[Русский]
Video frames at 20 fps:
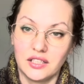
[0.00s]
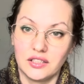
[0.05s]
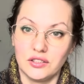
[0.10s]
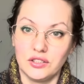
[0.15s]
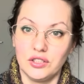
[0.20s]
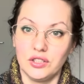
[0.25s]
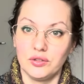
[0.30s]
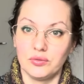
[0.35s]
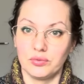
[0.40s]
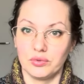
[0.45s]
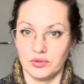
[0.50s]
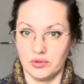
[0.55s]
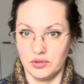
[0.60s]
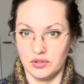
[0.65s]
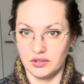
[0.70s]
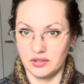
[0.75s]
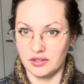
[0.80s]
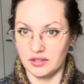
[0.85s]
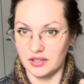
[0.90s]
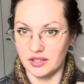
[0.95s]
И э,
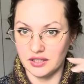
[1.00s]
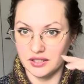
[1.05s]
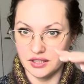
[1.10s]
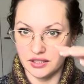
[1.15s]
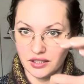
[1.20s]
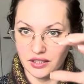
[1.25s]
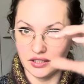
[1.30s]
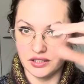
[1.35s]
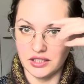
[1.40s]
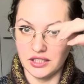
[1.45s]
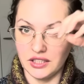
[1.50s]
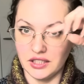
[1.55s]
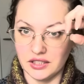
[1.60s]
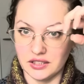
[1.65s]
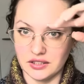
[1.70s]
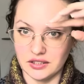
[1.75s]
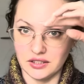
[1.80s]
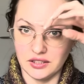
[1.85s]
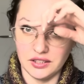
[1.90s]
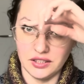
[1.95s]
это
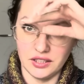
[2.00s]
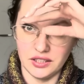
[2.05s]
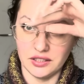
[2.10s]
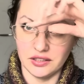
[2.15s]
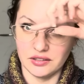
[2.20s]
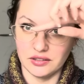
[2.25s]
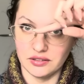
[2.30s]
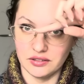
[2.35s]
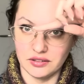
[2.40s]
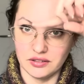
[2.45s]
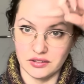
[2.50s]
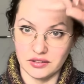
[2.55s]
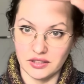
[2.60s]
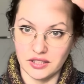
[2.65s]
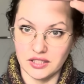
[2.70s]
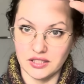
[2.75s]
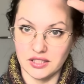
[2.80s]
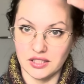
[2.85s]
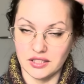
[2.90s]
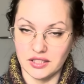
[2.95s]
градиент не э,
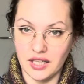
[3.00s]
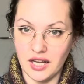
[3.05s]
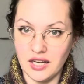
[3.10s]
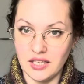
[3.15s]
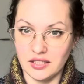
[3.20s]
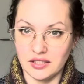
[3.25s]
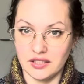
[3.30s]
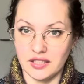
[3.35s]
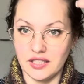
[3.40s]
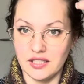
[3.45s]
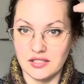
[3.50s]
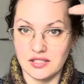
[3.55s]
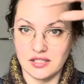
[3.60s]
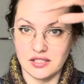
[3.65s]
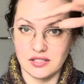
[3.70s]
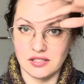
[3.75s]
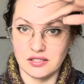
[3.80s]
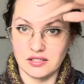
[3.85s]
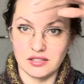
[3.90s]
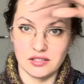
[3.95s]
горизонтальный, да,
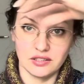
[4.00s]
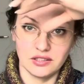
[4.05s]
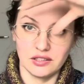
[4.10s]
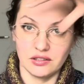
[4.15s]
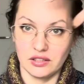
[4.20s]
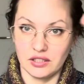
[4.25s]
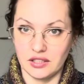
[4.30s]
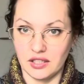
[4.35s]
с, а,